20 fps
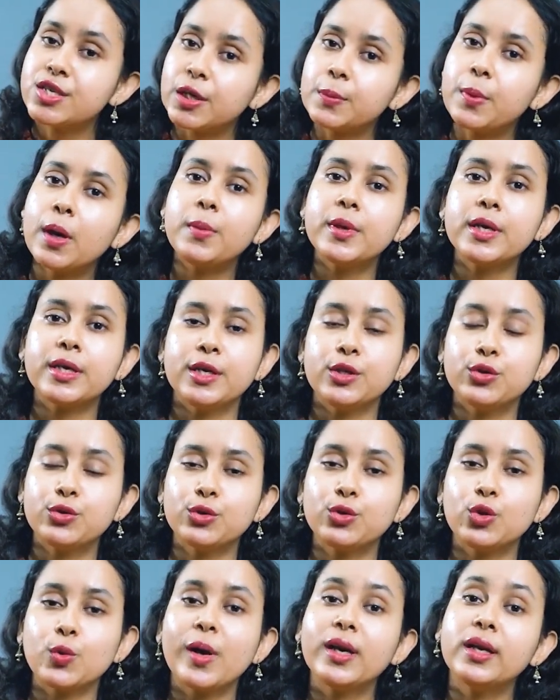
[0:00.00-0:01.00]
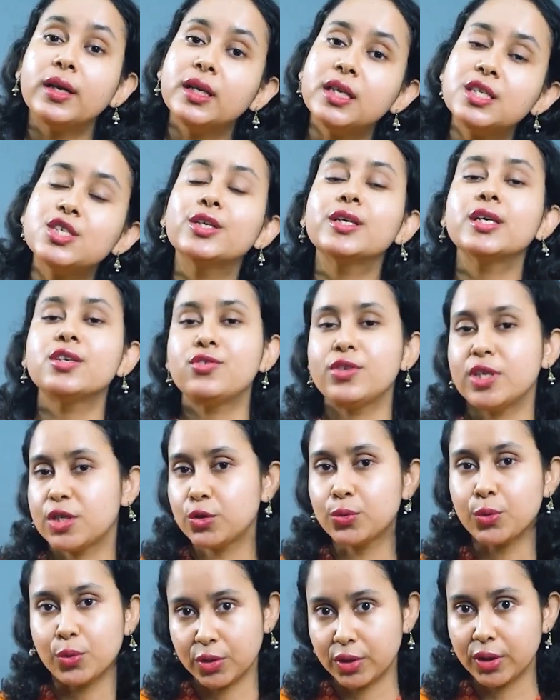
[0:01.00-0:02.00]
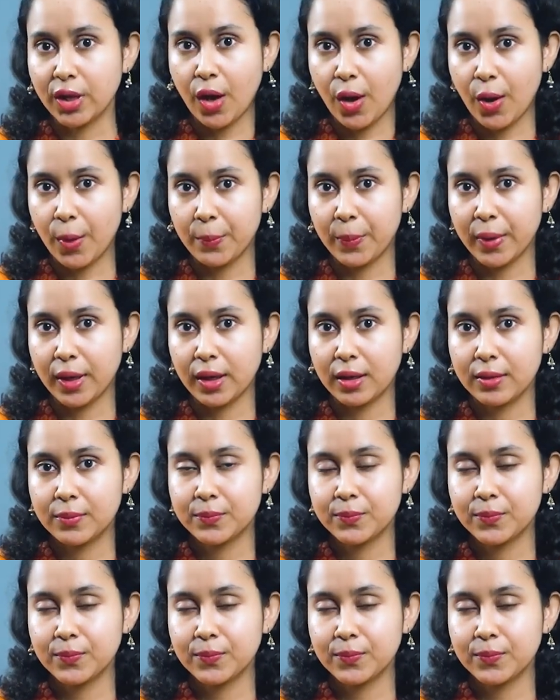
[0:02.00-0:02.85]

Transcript: সেভাবেই কিন্তু তোমার নিজেকে ট্রিট করতে হবে